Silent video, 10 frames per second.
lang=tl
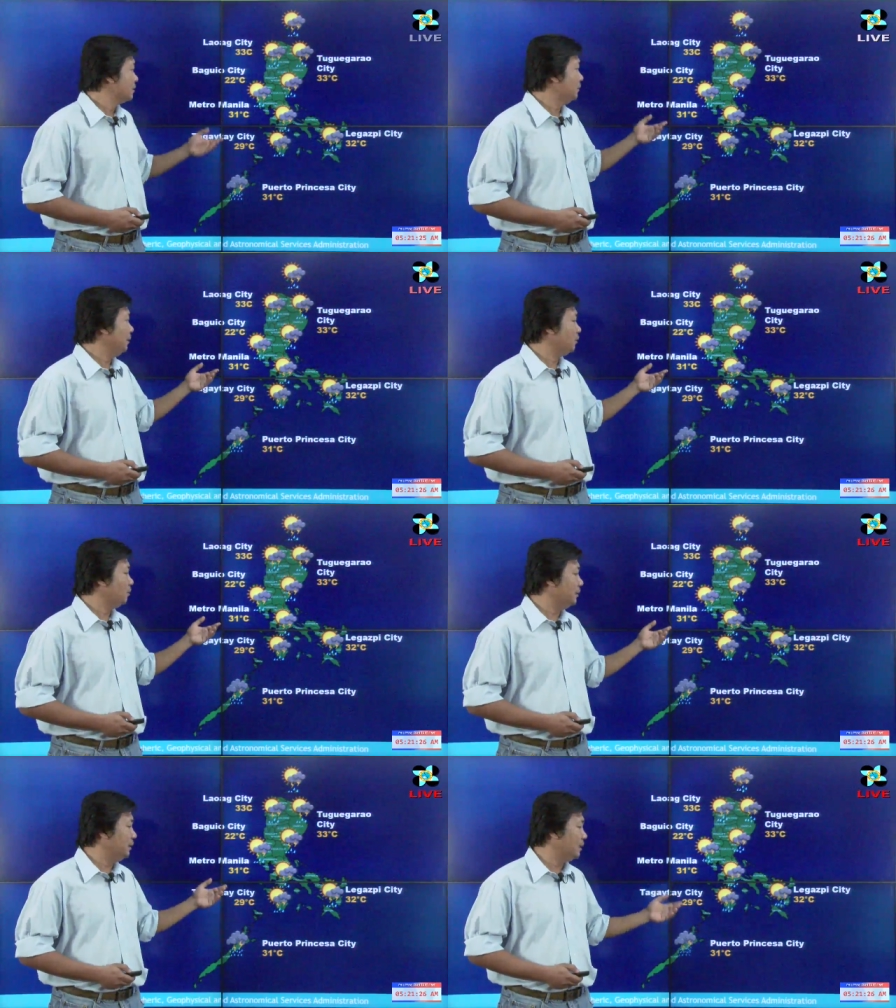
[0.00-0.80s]
sa
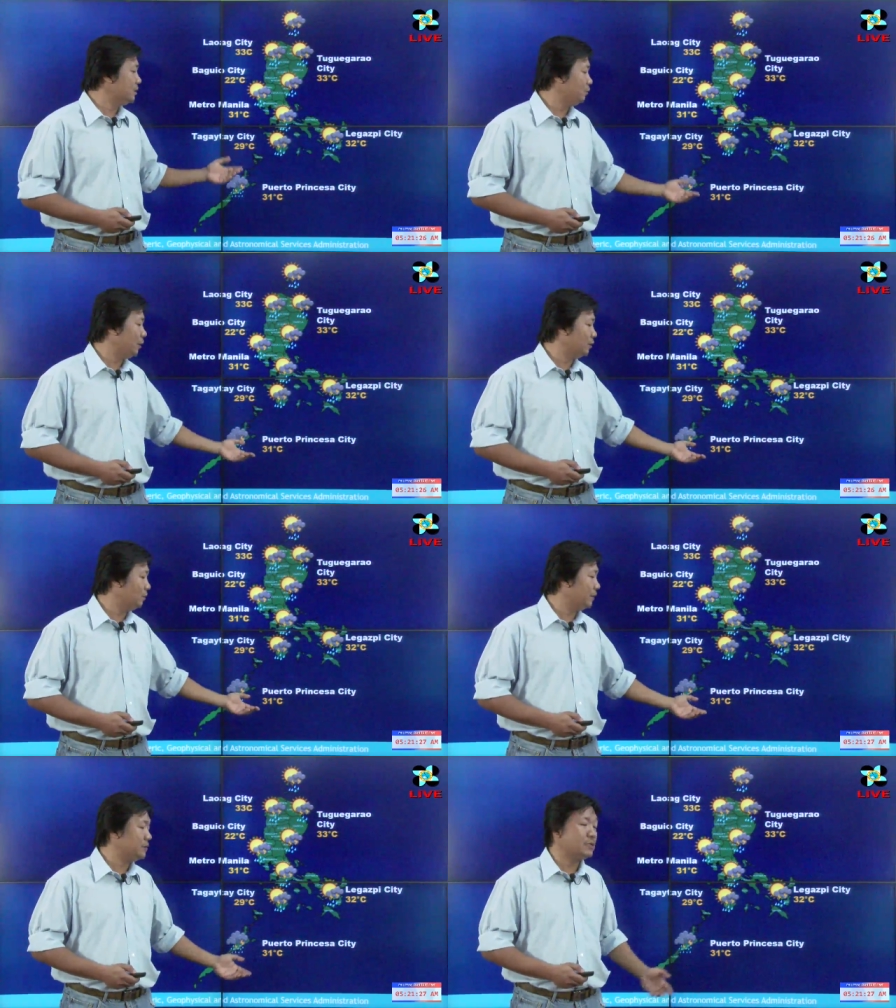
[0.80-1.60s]
Metro Manila at sa
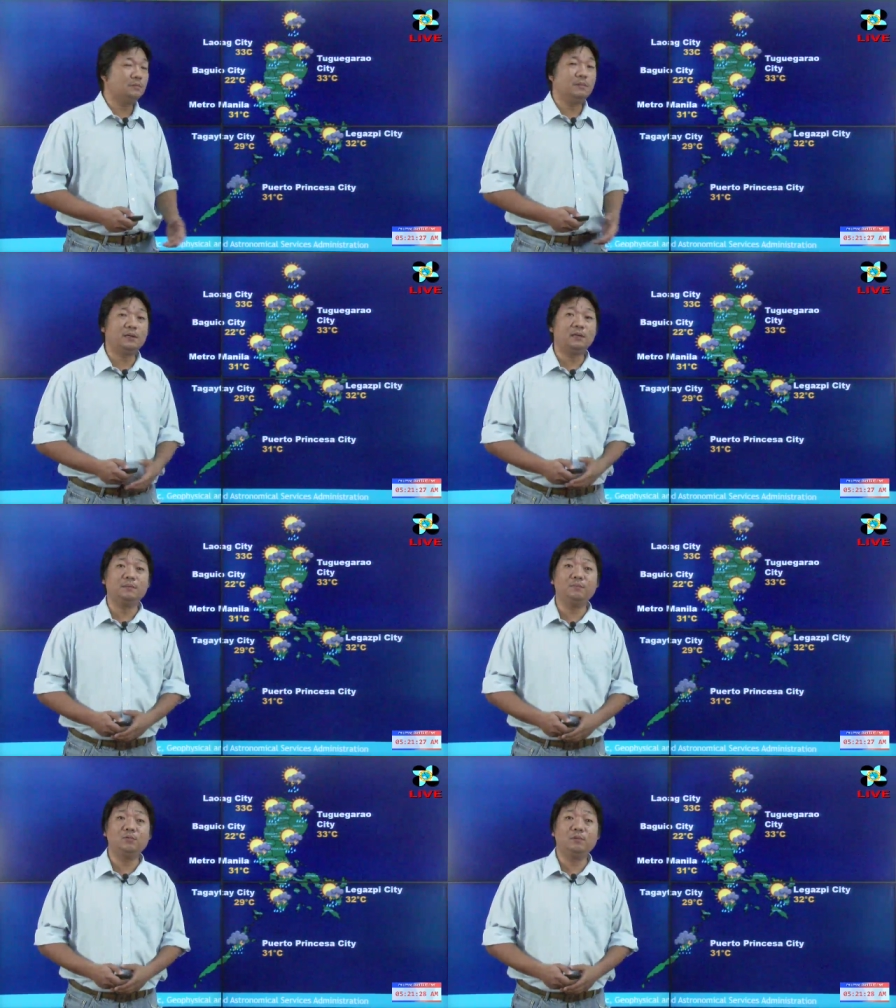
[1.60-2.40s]
Puerto Princesa, maaari
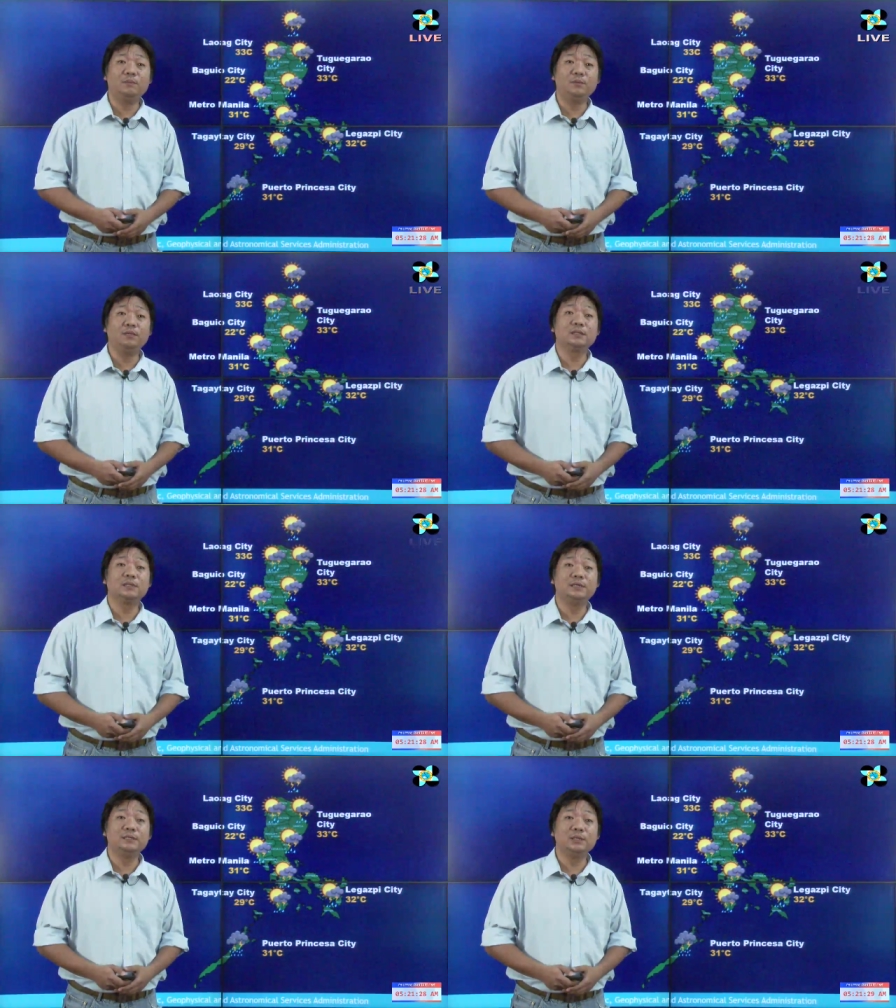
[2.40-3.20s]
naman po umabot ng
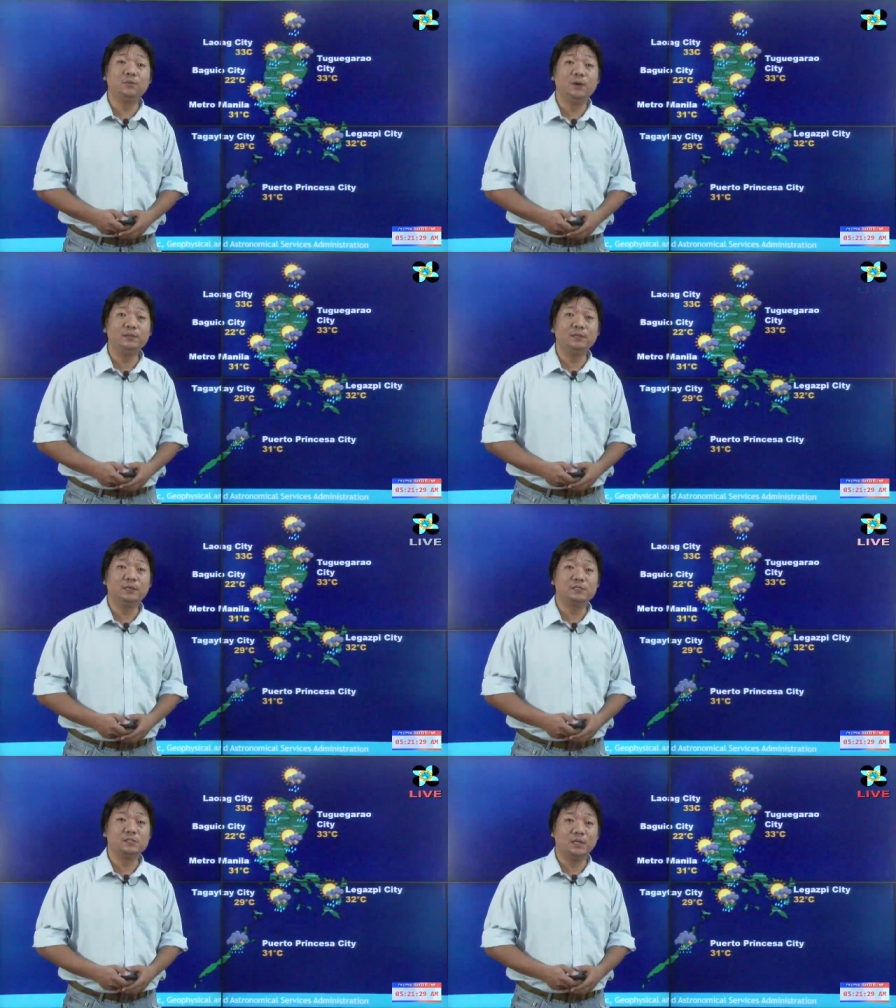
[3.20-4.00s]
31
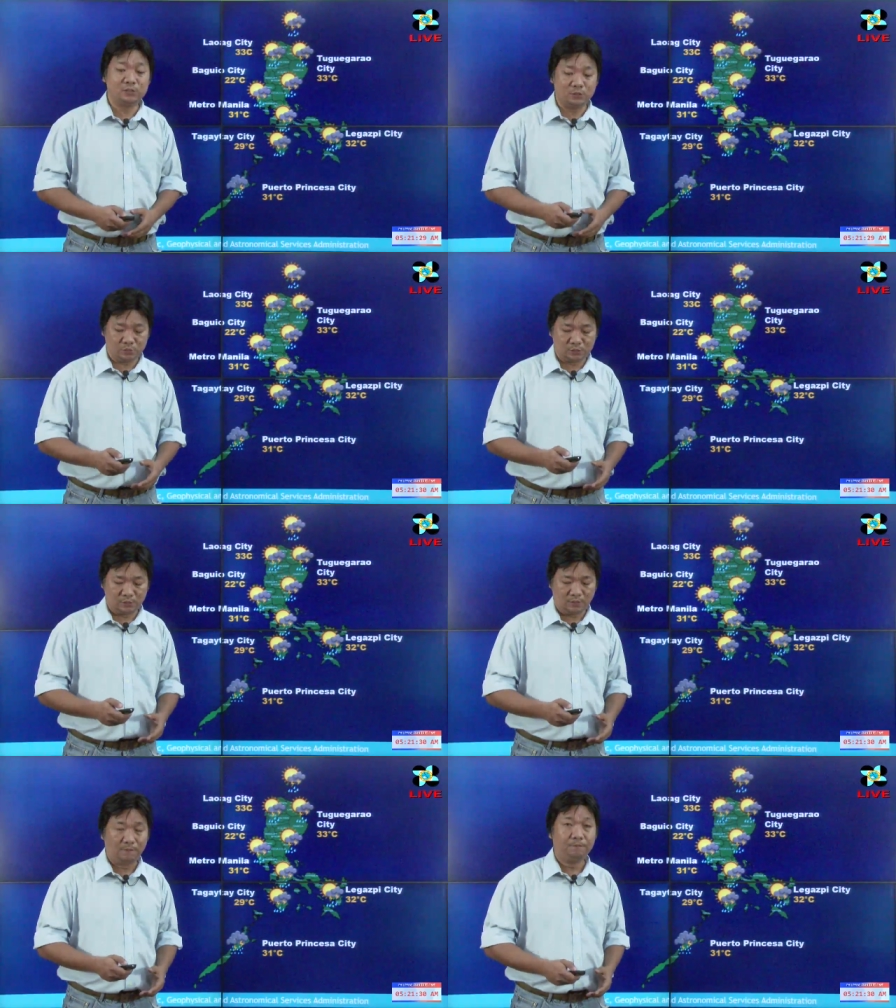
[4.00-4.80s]
degrees Celsius.